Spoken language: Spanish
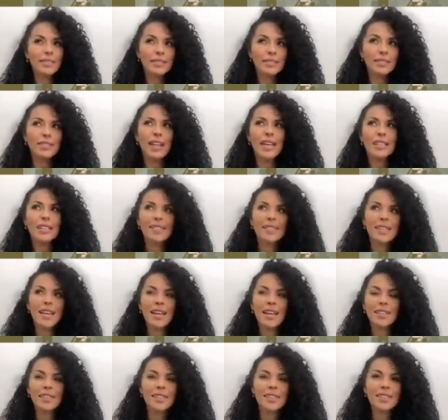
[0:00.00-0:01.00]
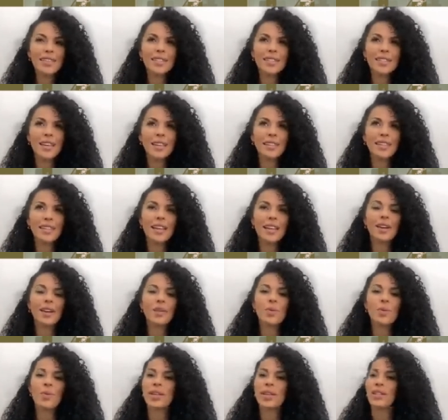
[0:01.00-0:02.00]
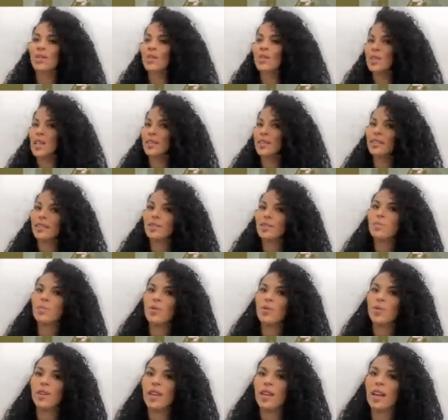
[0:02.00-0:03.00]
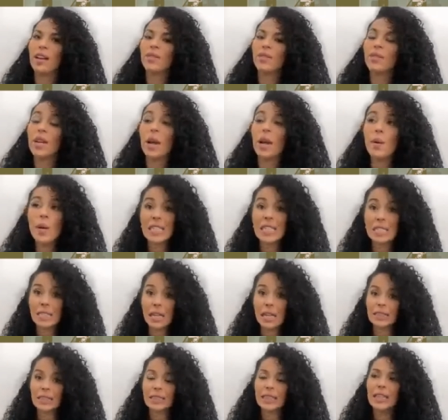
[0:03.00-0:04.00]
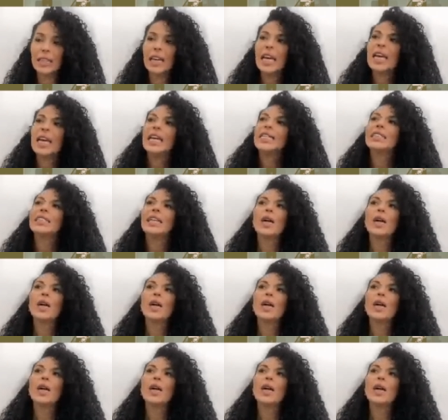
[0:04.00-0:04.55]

360, 400 modelos, era bastante.